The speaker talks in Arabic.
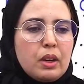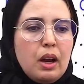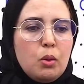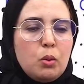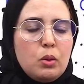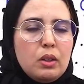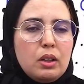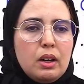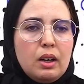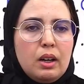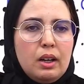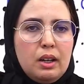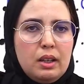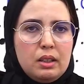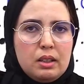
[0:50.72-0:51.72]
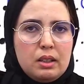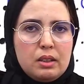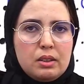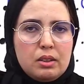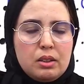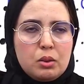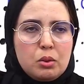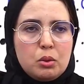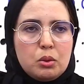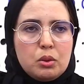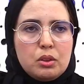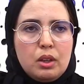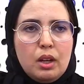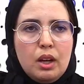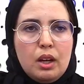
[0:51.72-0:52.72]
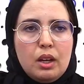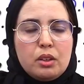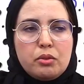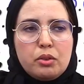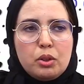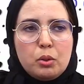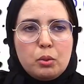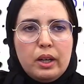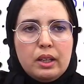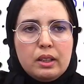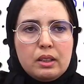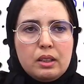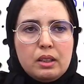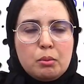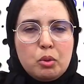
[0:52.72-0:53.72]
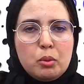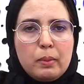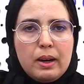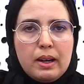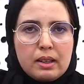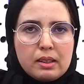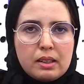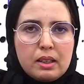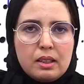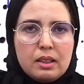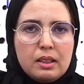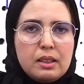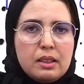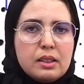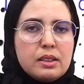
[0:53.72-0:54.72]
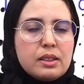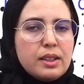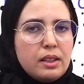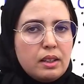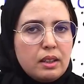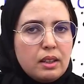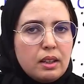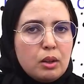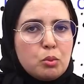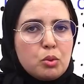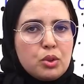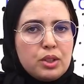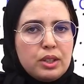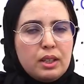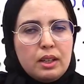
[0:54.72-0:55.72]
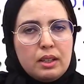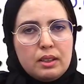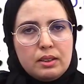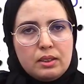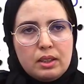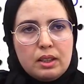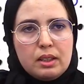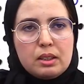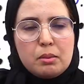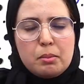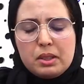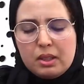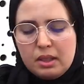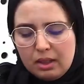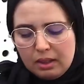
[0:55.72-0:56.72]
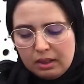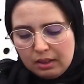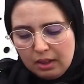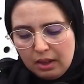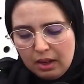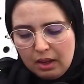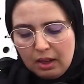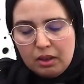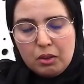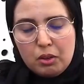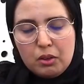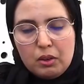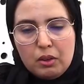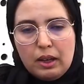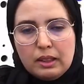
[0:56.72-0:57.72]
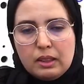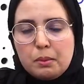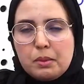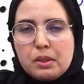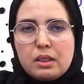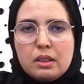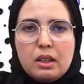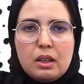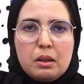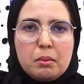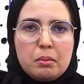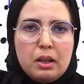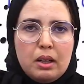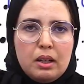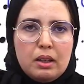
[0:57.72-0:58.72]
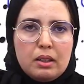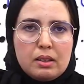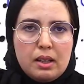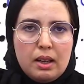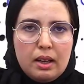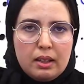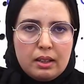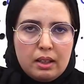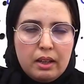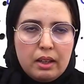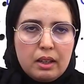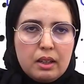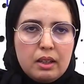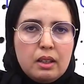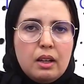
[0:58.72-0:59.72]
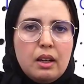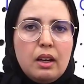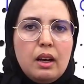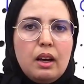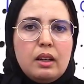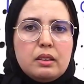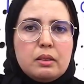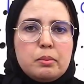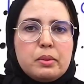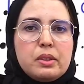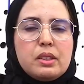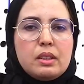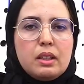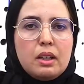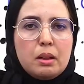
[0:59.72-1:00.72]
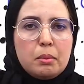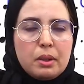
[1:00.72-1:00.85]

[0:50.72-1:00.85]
او لا احيانا تيكون فيه واحد الممارسه اللي هي سيئه او مسيئه للذات مثلا آه، عدم انتظام ساعات الأكل عدم انتظام